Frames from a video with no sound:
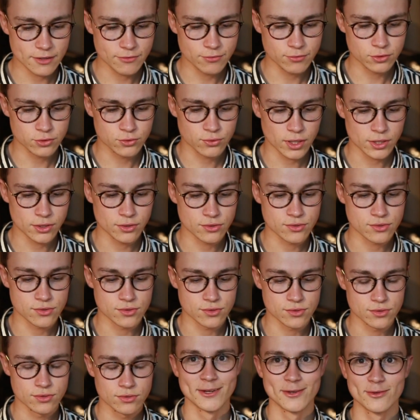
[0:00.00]
défoule-toi
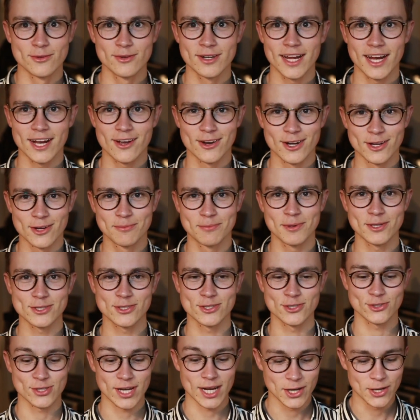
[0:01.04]
dessus. Oula quand elle pense
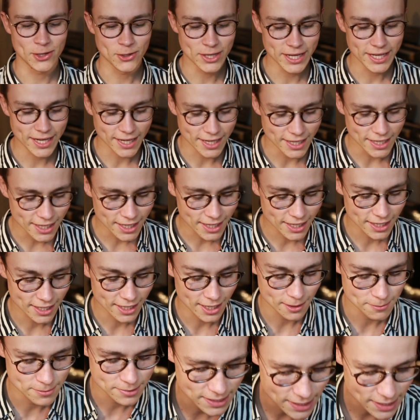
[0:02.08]
que je suis un colérique comme